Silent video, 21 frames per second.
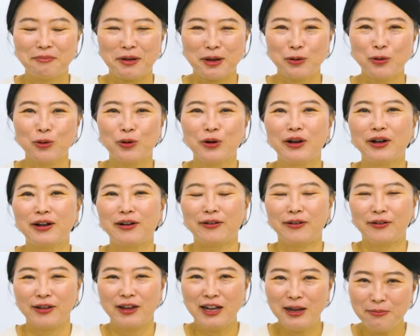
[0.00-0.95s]
바로
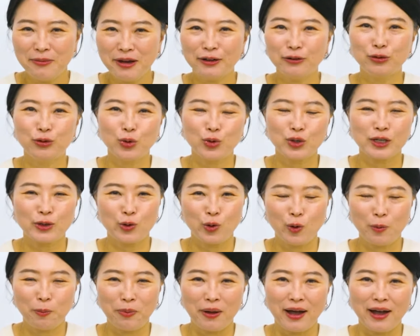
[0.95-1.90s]
일만 구독자
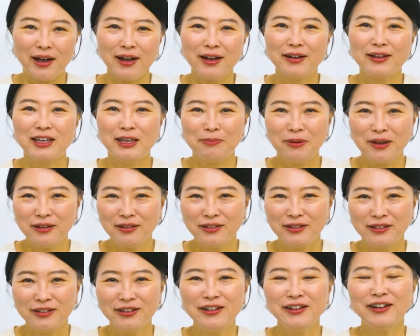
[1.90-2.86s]
돌파
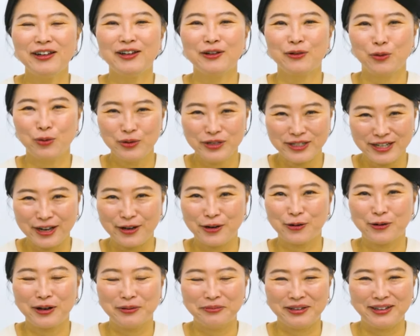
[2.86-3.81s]
이벤트를
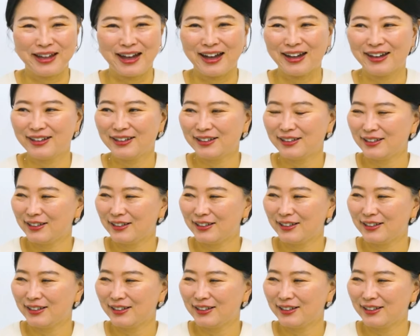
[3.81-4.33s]
공지하려고 합니다.